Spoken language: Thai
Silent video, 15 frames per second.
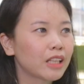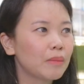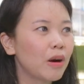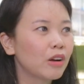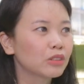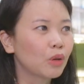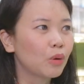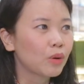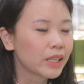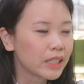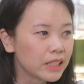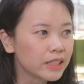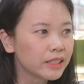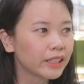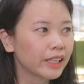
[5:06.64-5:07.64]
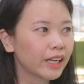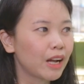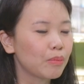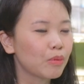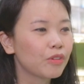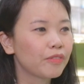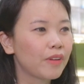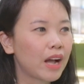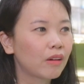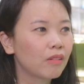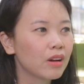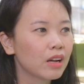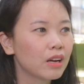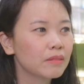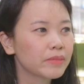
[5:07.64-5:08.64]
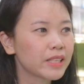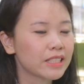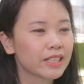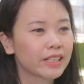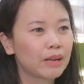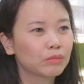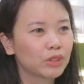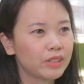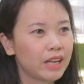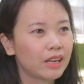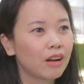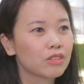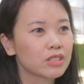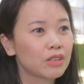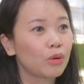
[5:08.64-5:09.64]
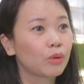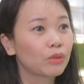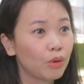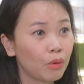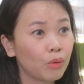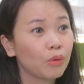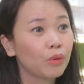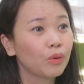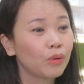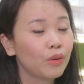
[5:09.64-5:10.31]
แต่พอโตขึ้นนะคะภูฟ้าเขาเริ่มกิจกรรมตัวนี้เขาจะลดลง